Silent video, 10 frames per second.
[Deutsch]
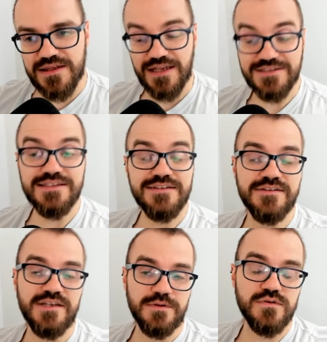Dann ist
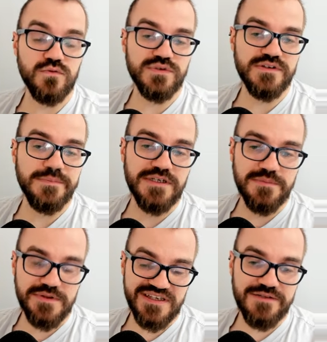es aber auch so, dass wir bei der
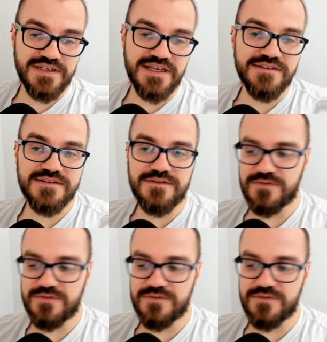Bezahlvariante,